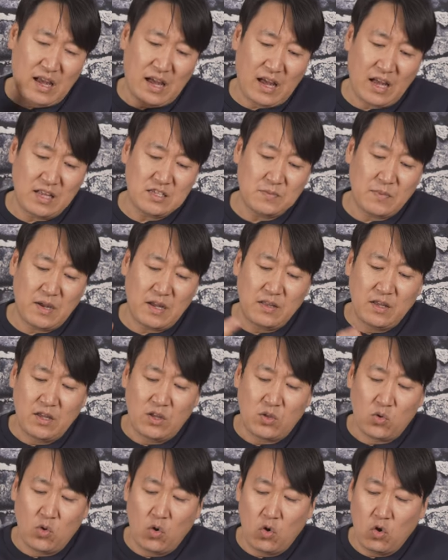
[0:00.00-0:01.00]
하지만
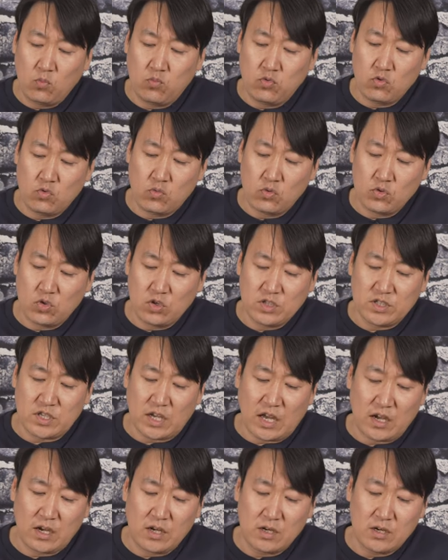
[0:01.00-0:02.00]
요 부분을
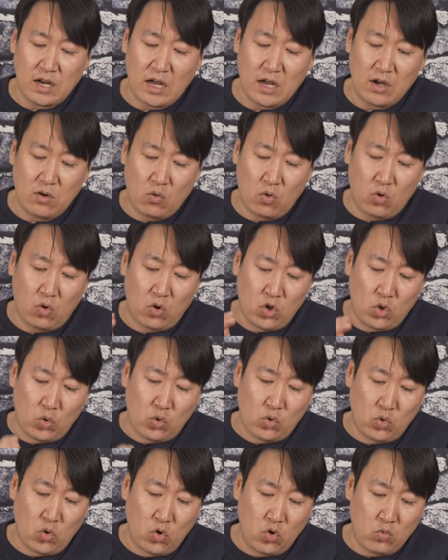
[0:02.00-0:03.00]
제거를 하고
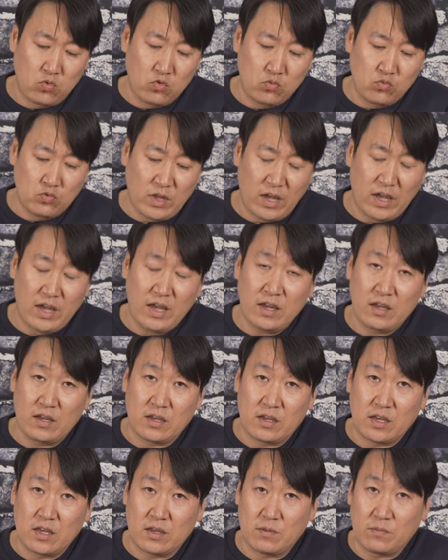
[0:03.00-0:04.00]
요 부분에
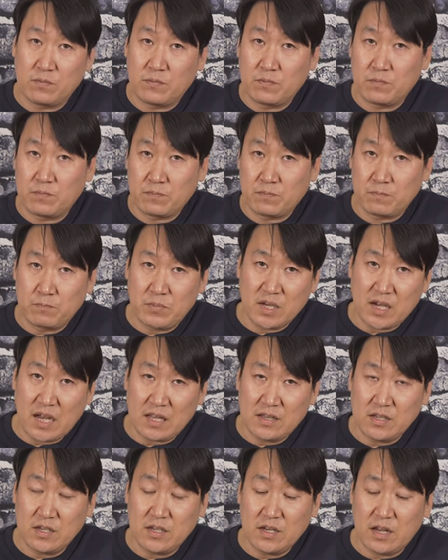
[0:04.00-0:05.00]
이
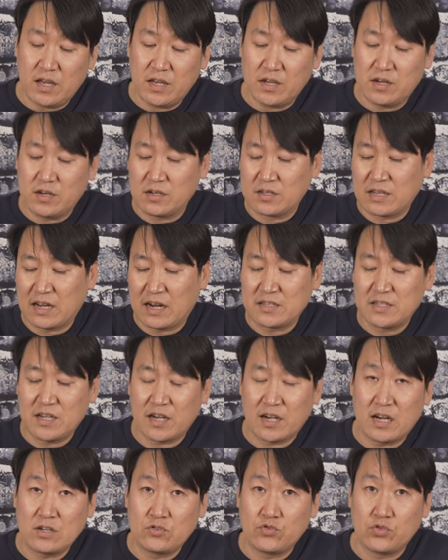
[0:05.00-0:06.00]
피카트니 레일을
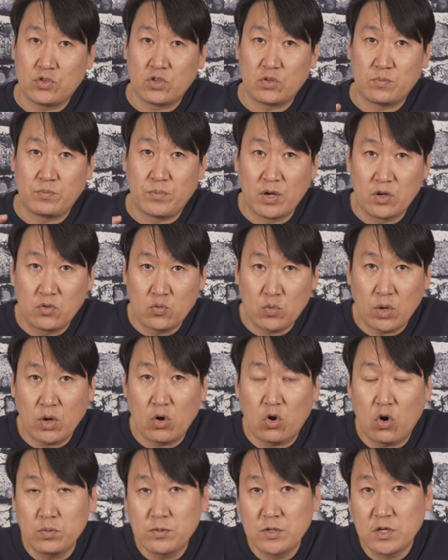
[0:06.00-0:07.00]
장착할 수 있는 별도의
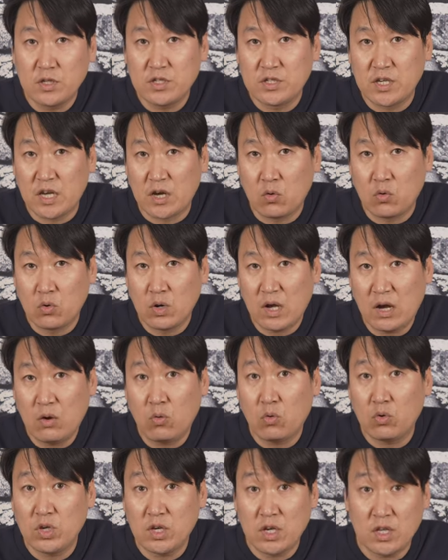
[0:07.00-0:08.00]
옵션이 제공을
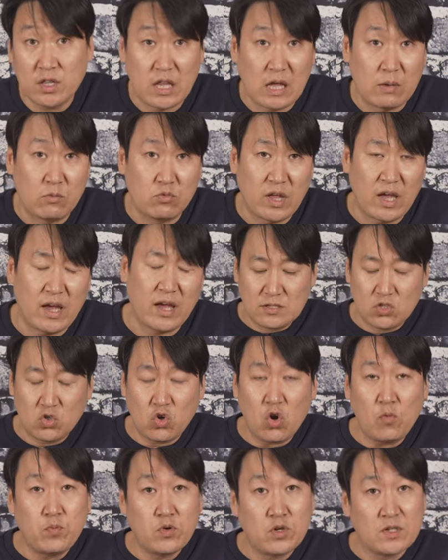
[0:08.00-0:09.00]
하고 있기 때문에
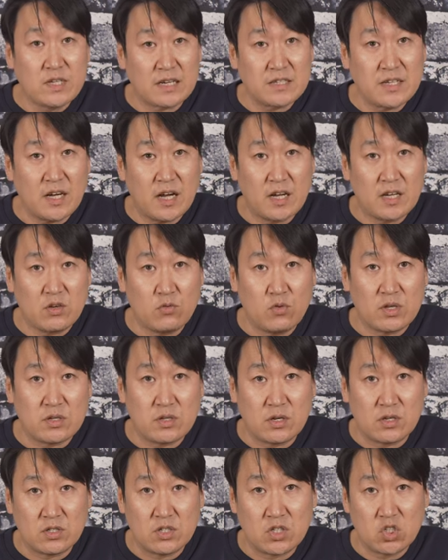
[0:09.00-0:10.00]
스코프를 장착하기
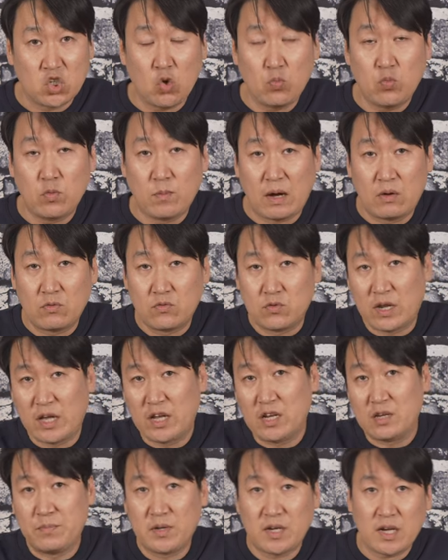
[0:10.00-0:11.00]
위해서는 스코프 마운트
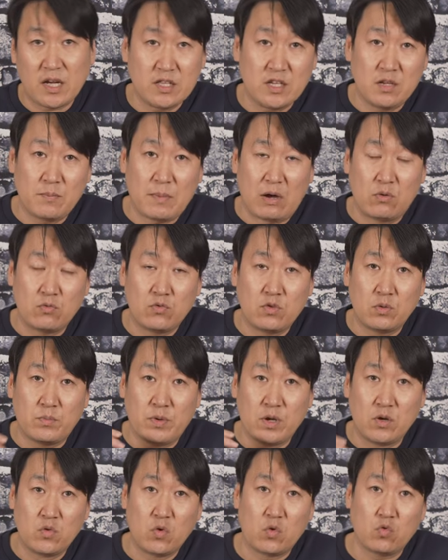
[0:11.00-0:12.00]
레일, 피카트니 마운트를
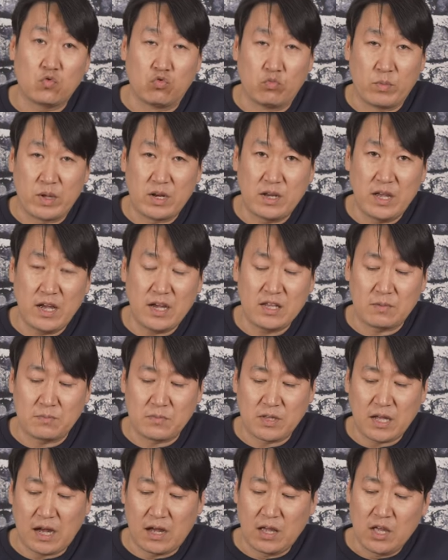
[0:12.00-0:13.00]
별도로 구매를 해야
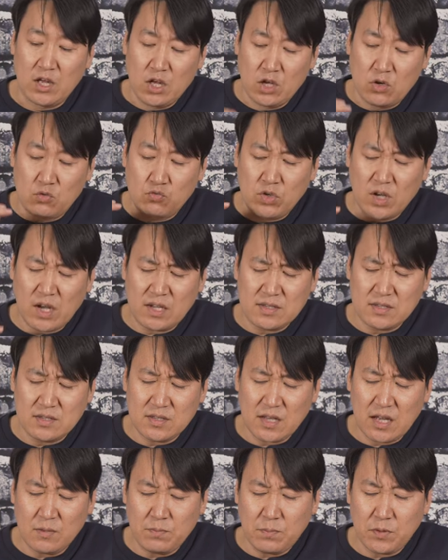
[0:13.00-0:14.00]
됩니다. 우리가
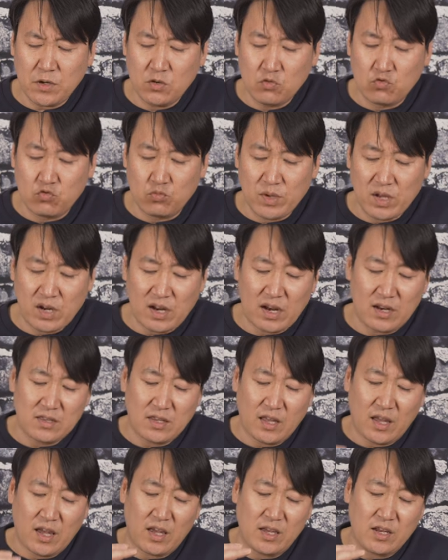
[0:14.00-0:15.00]
스나이퍼를 구매를
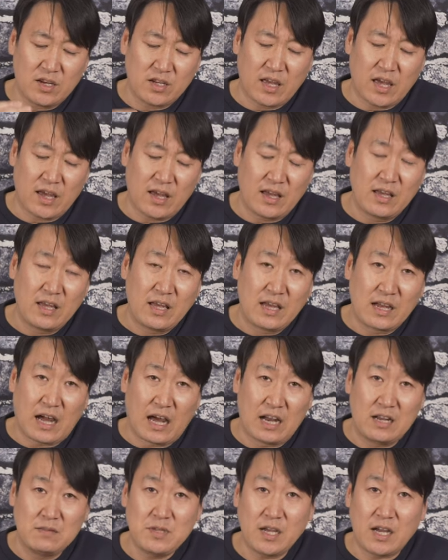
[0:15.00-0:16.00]
할 때 이렇게
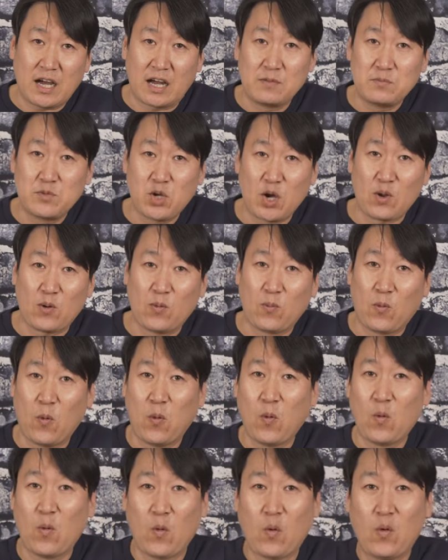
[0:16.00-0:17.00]
가늠자 가늠자로
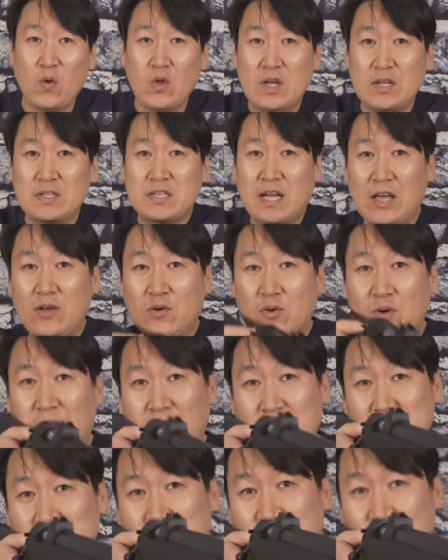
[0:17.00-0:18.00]
보고 사용을
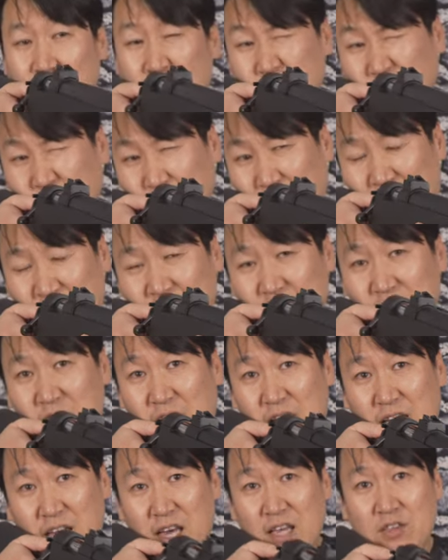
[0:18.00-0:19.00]
하시는 분이 많지
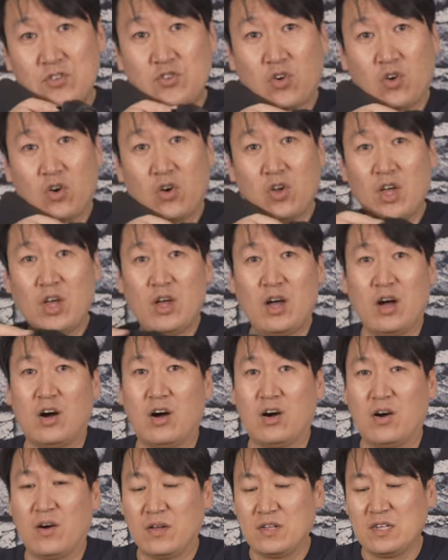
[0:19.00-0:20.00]
않겠죠.
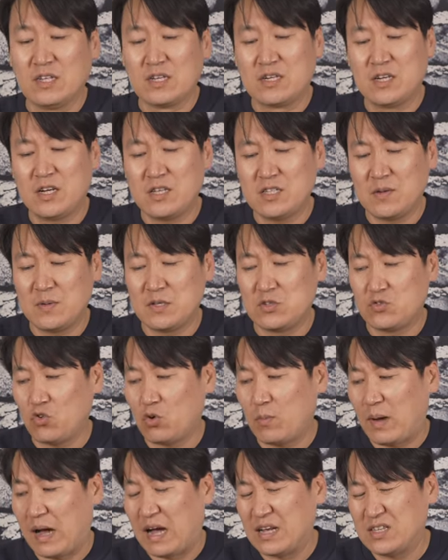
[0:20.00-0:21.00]
어, 그런 점에서
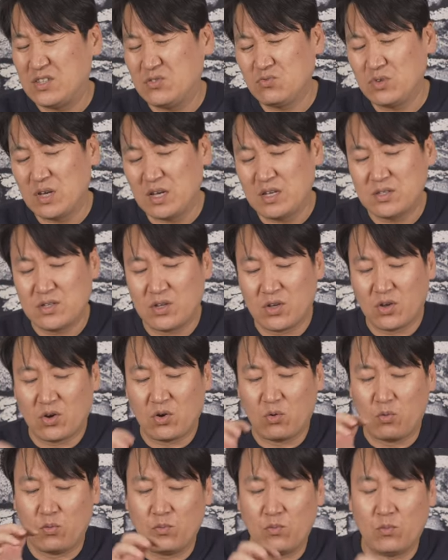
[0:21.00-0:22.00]
조금 아쉬운 게
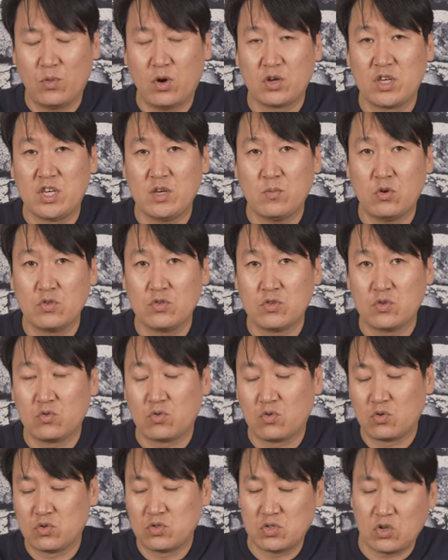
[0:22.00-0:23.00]
있어요. 뭐
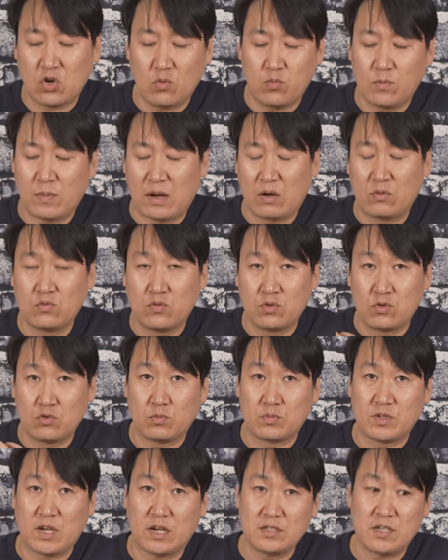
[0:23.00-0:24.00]
기본적으로 스코프 마운트를
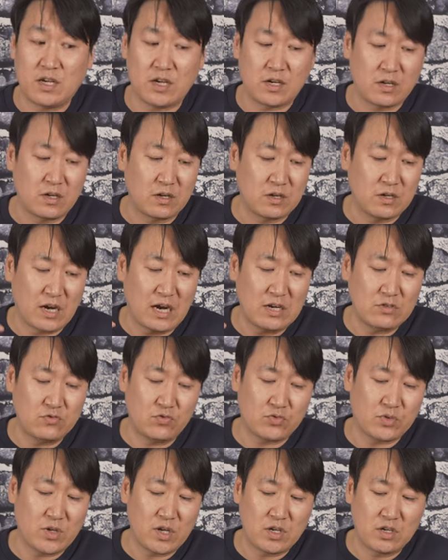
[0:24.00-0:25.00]
좀 장착을 할
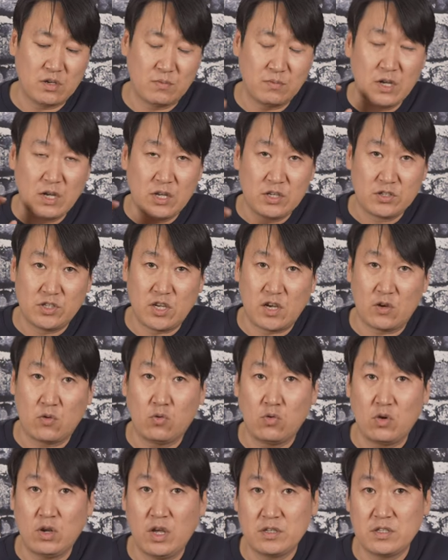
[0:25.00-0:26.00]
수 있게끔
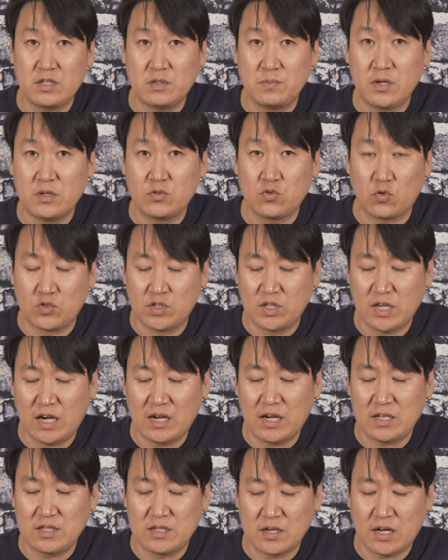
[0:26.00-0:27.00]
제공을 했으면 좋지
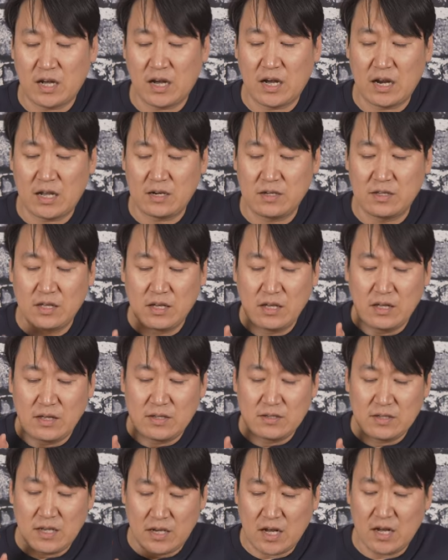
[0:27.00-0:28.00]
않았을까라는
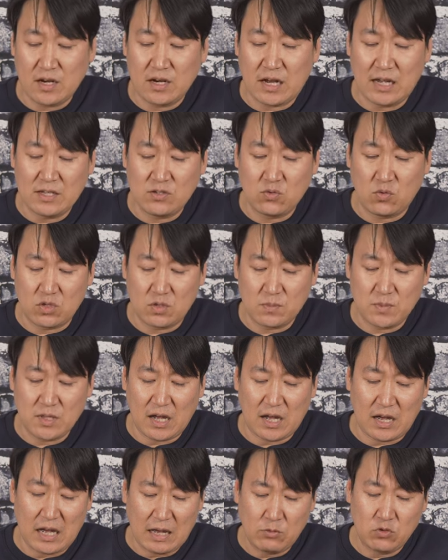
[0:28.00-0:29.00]
생각을 가지고
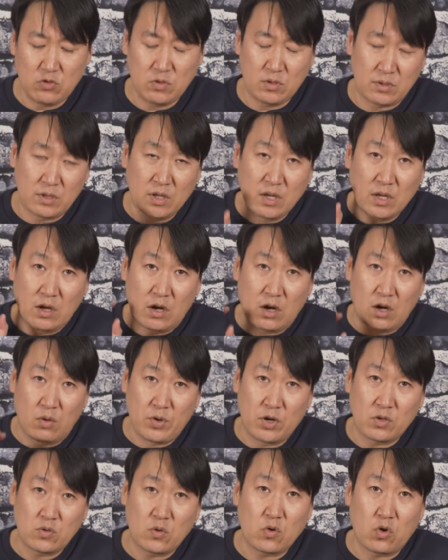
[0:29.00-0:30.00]
있습니다. 아무튼 어,
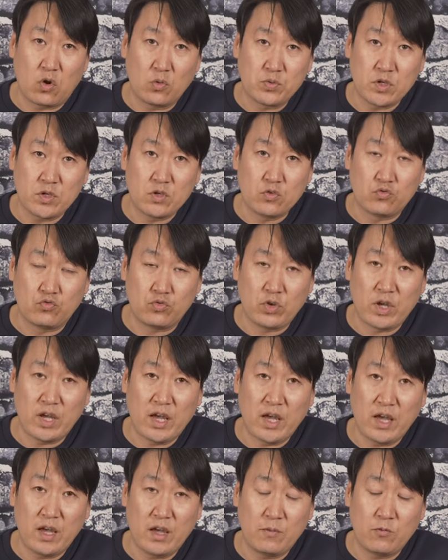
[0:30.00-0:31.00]
별도로 옵션을
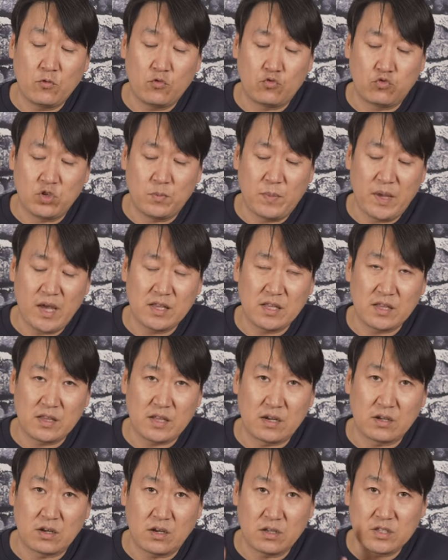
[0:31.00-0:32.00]
구해, 구입해야
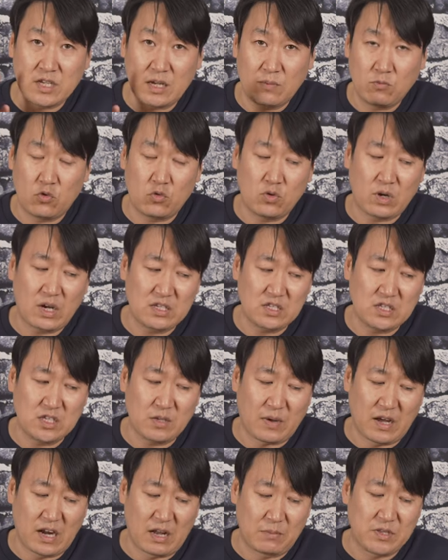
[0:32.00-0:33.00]
된다는 것 참고로 하시기
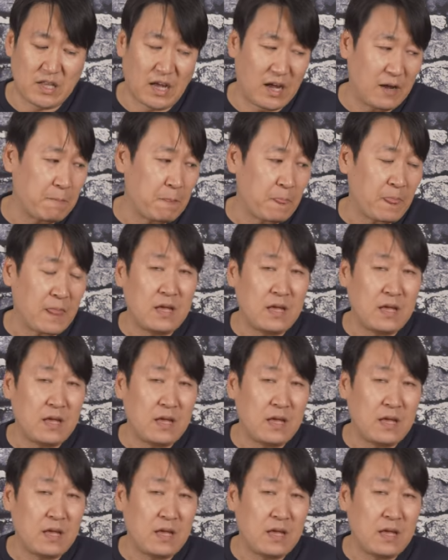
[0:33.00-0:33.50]
바랍니다.